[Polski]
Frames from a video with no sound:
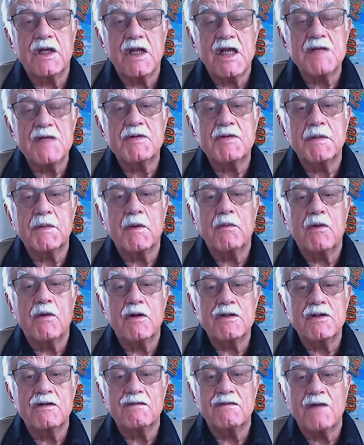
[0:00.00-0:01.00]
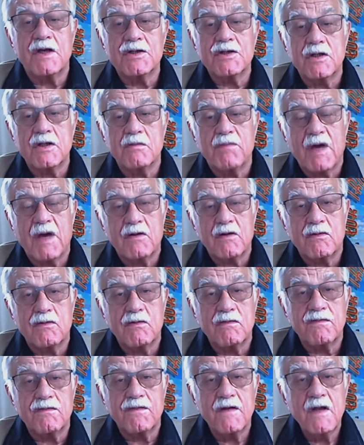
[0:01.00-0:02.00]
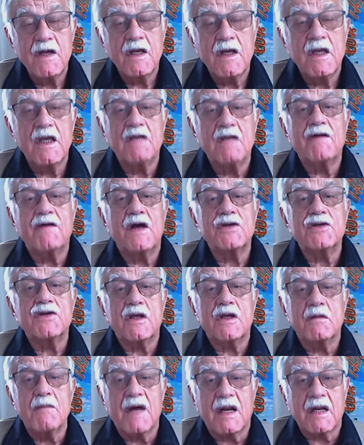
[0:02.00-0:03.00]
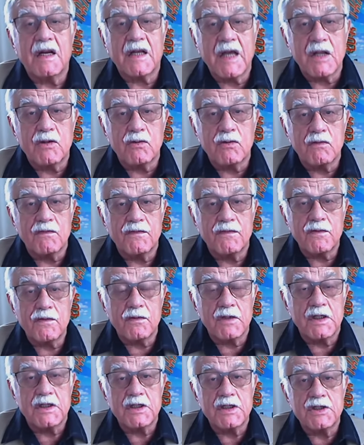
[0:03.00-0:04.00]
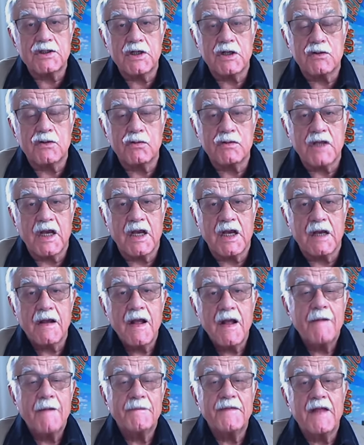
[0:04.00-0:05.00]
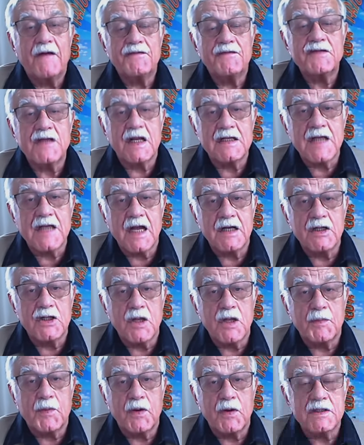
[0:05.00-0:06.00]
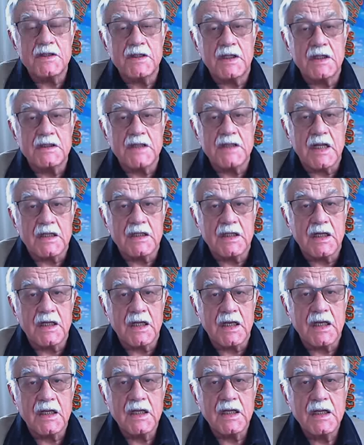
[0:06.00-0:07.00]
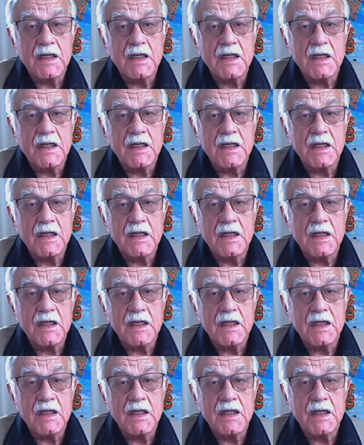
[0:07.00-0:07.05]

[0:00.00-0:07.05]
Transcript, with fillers: nas przy pomocy waszych banków i waszych marketów, których żeście tutaj nawsadzali do Polski setki